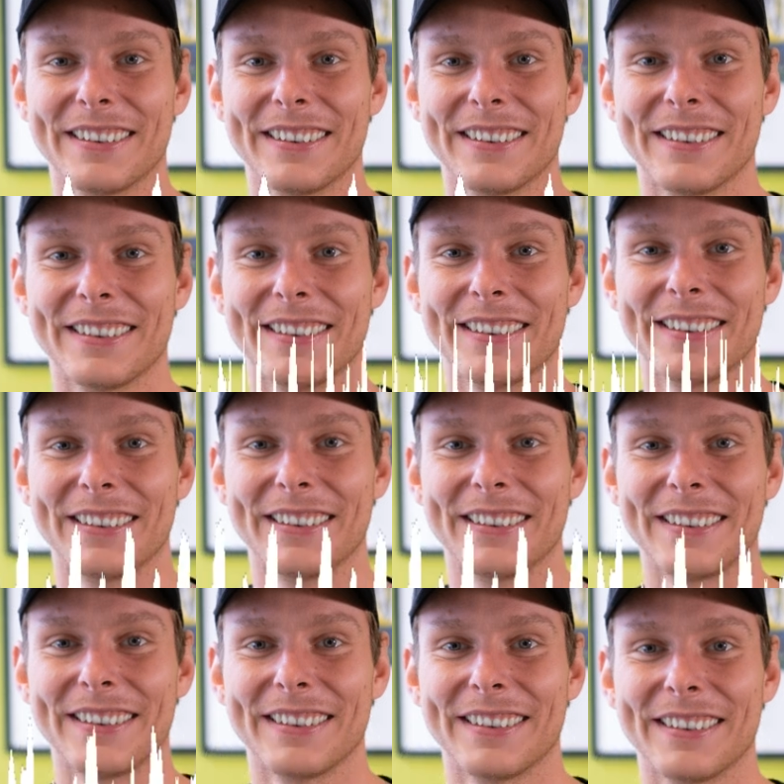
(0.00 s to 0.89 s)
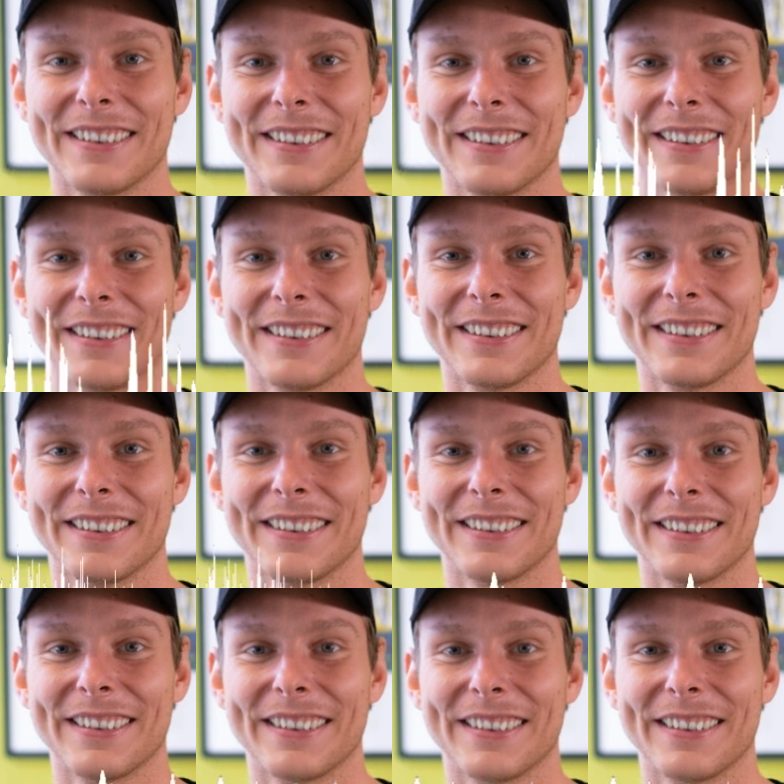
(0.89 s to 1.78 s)
Genau. Seid ihr über den Weg gelaufen
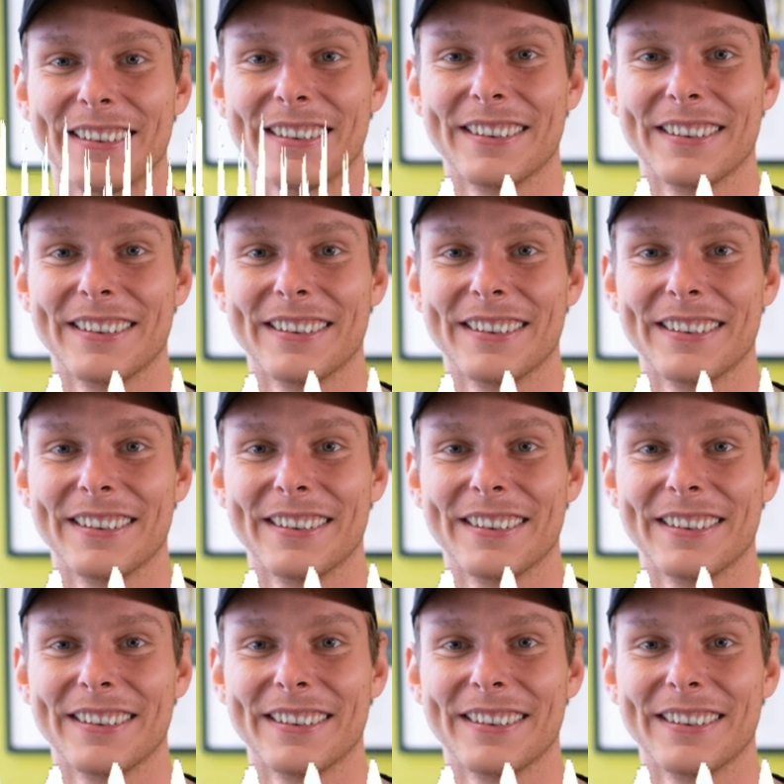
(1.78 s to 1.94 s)
schon mal?